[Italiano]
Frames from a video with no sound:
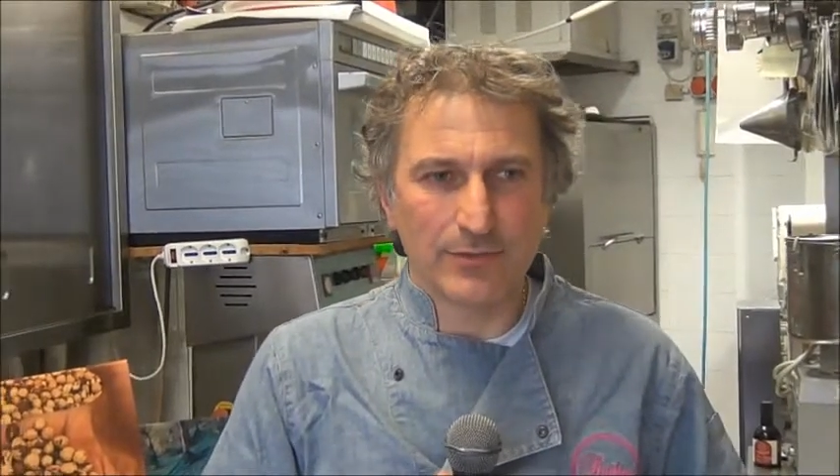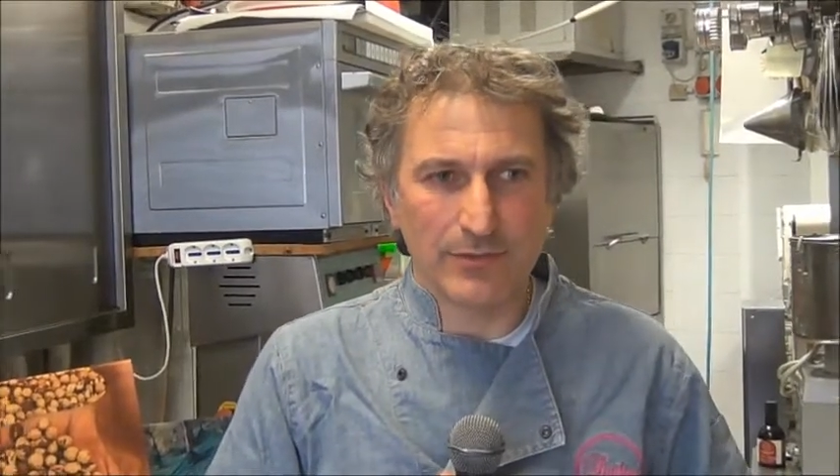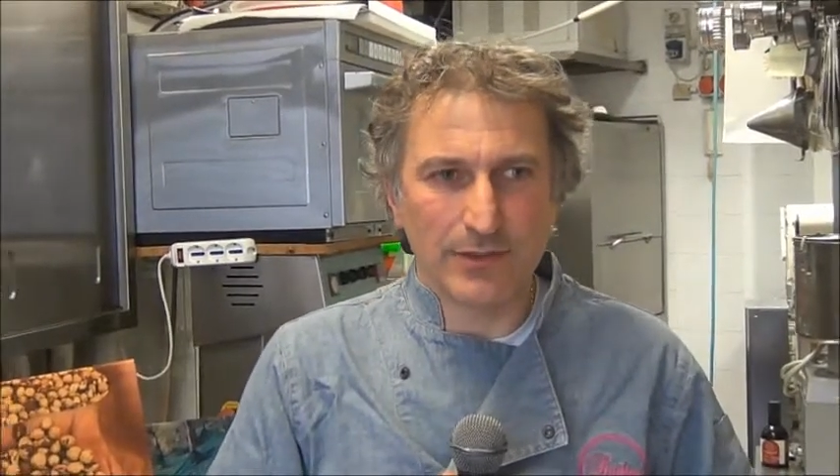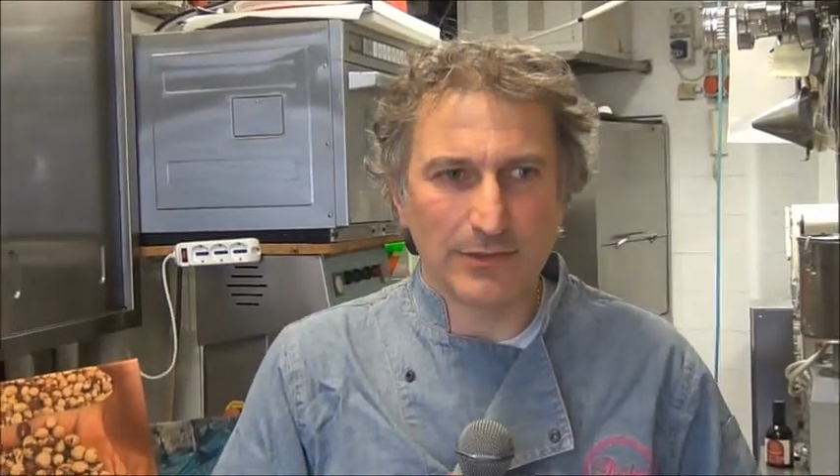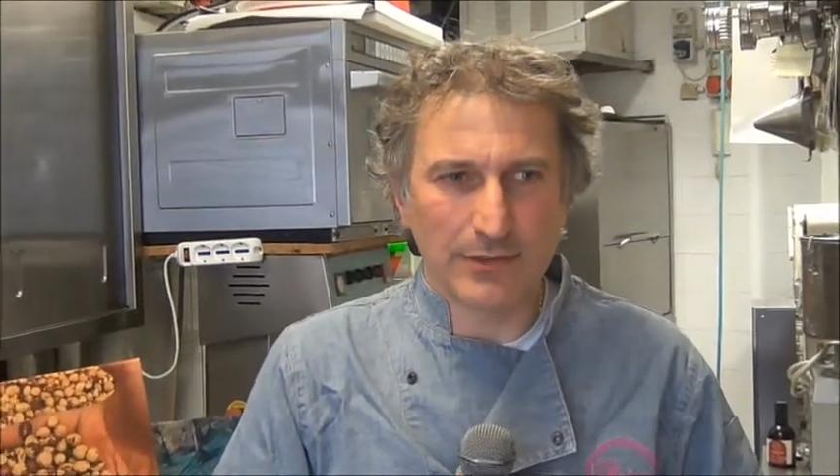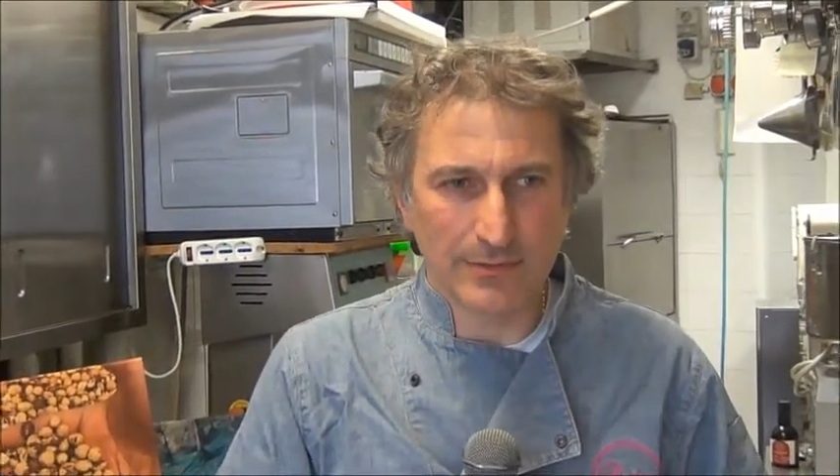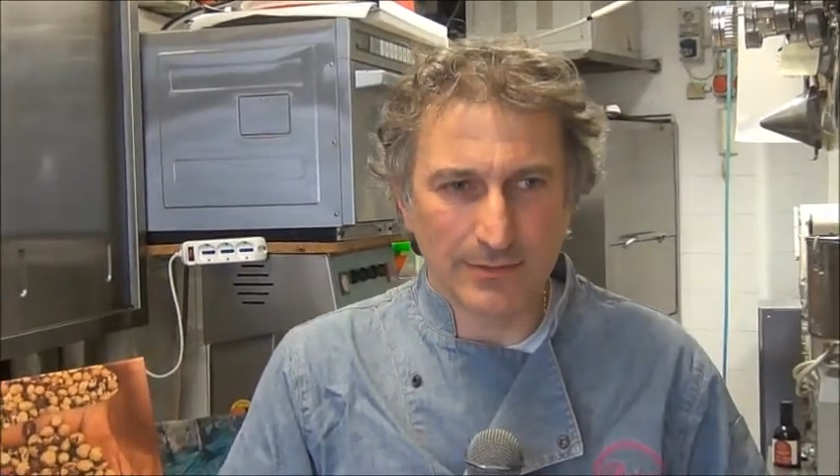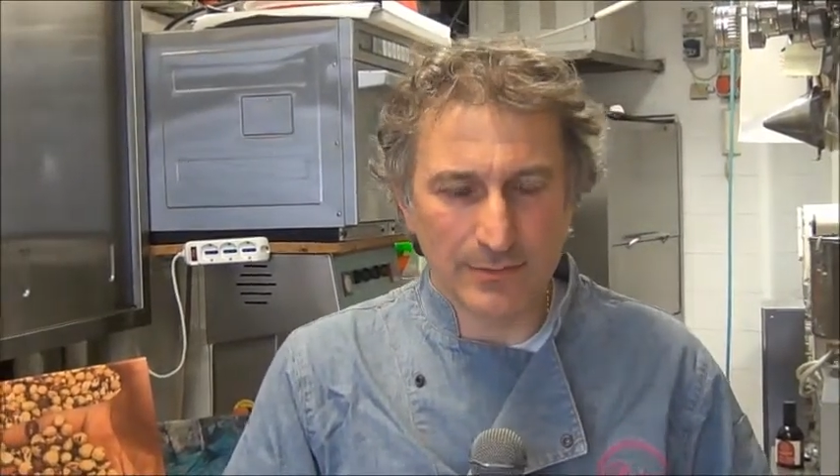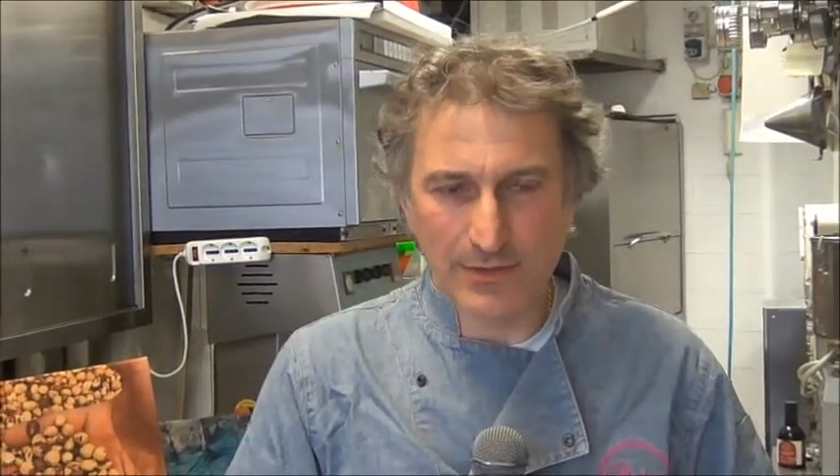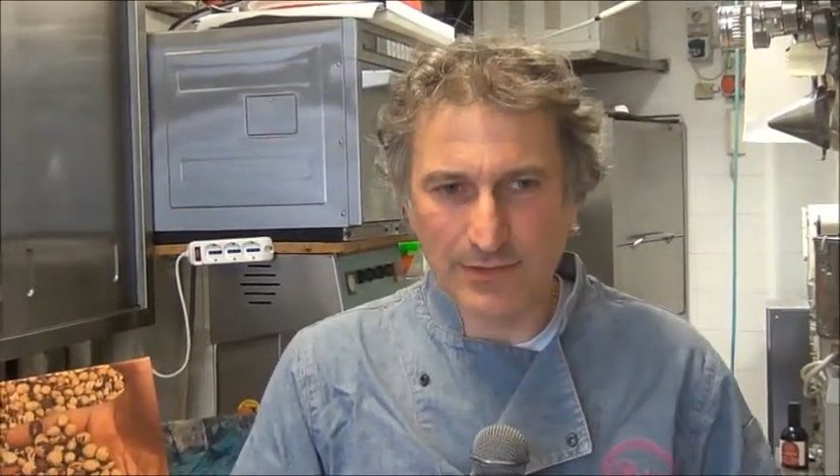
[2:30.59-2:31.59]

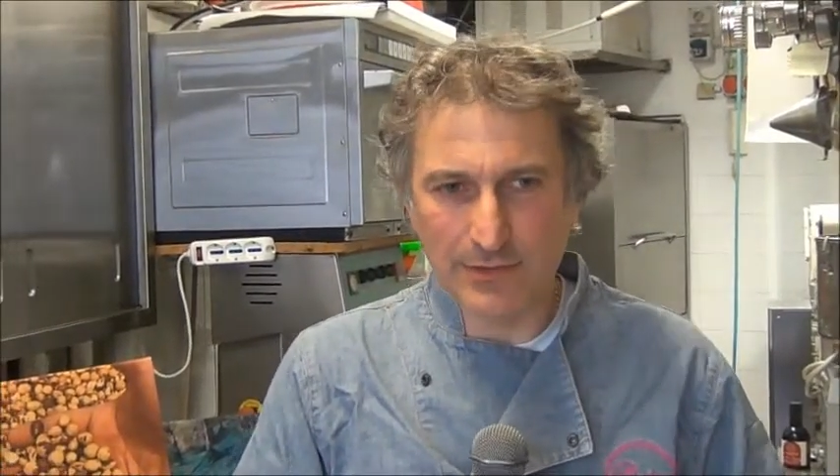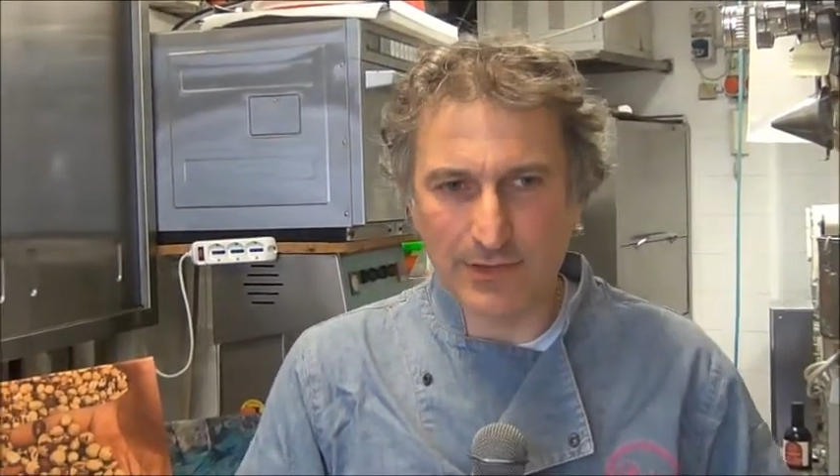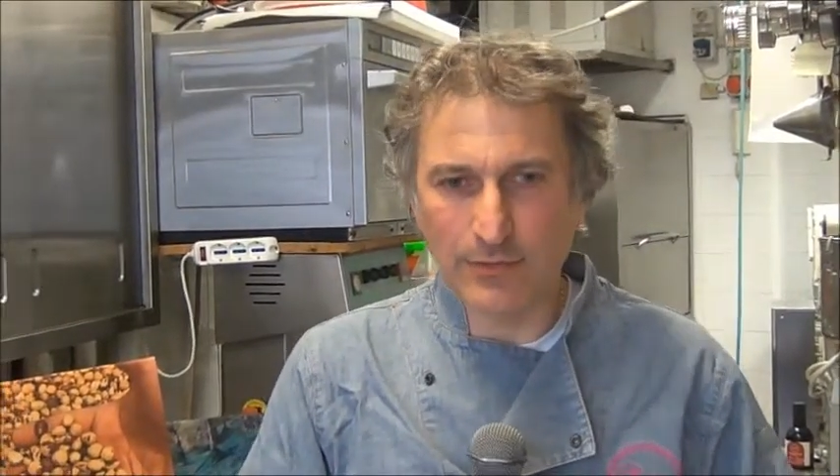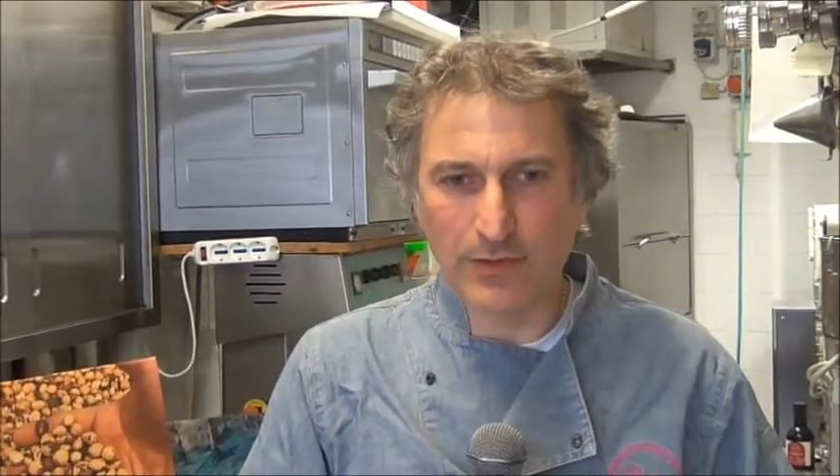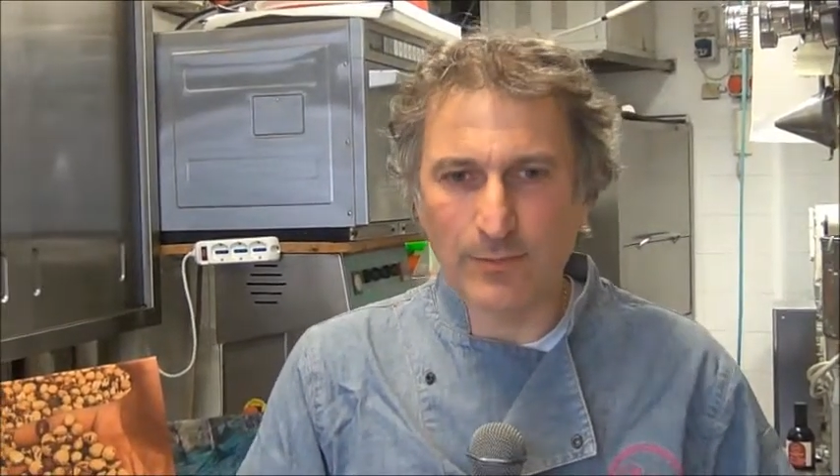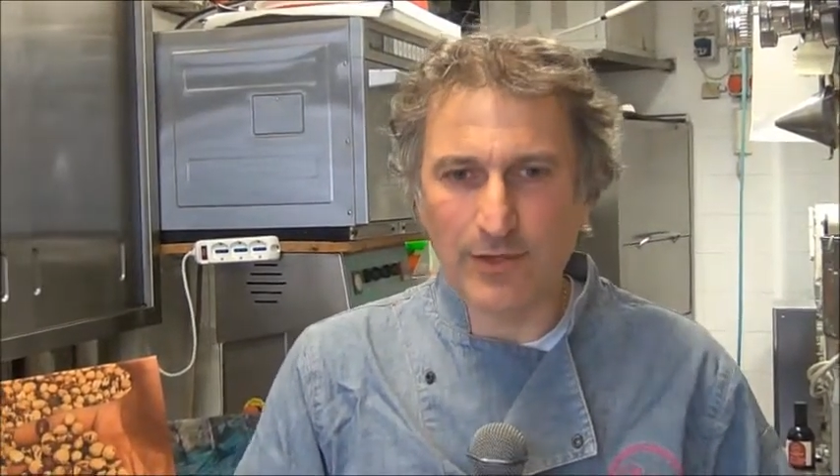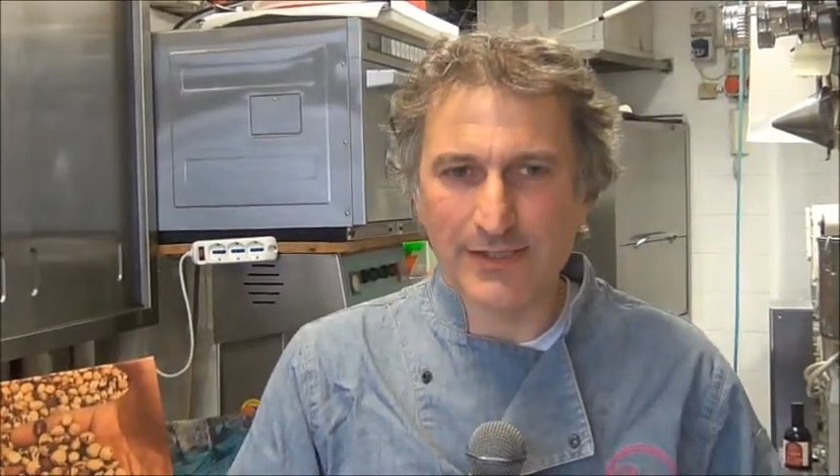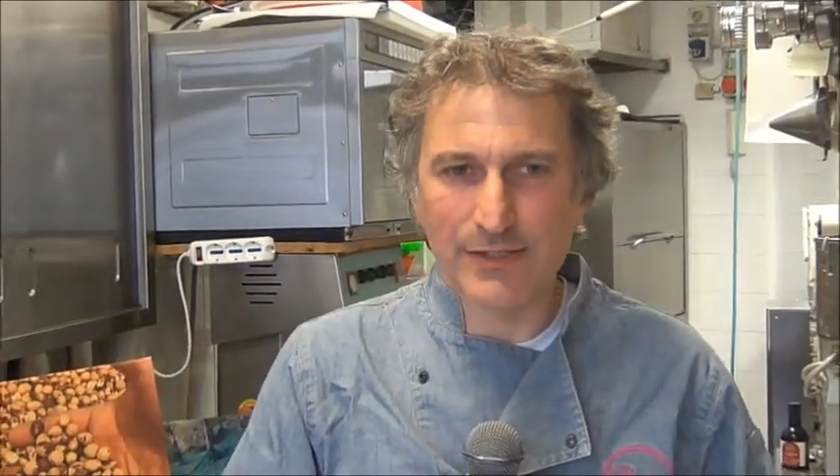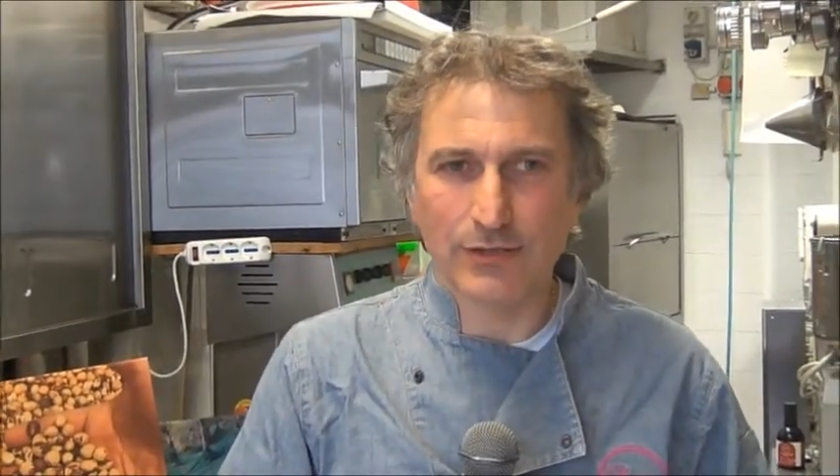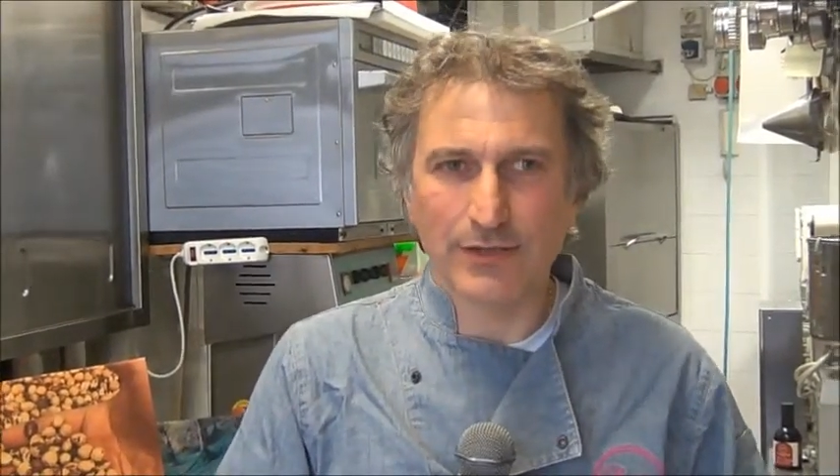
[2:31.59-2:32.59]
in questa
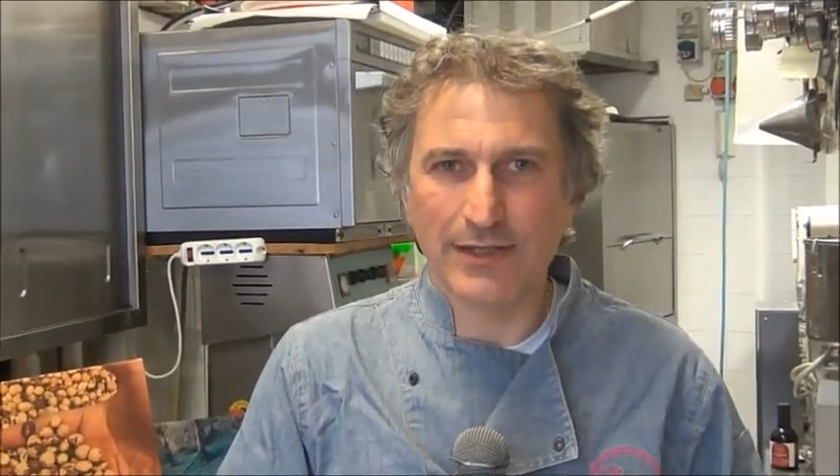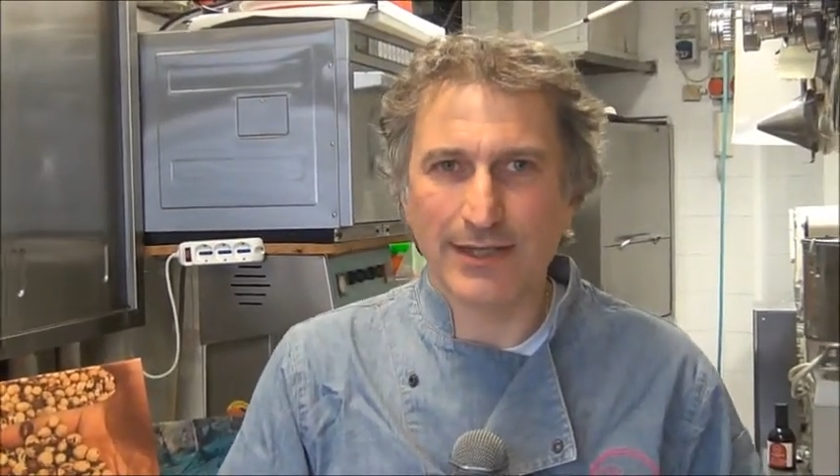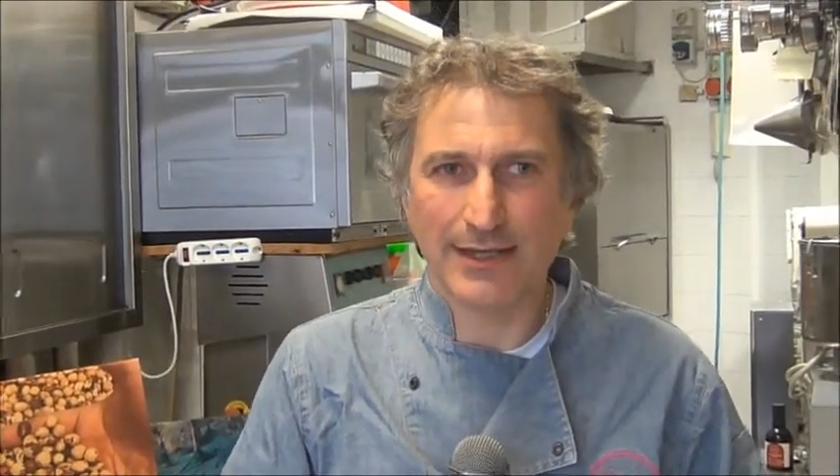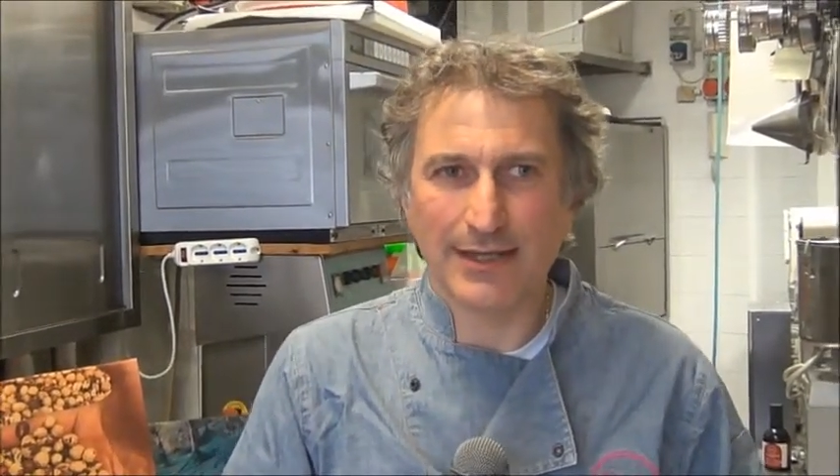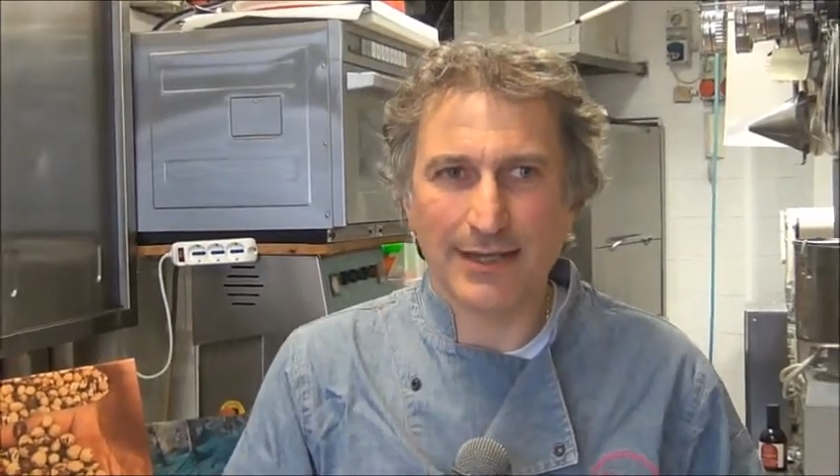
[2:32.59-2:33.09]
collaborazione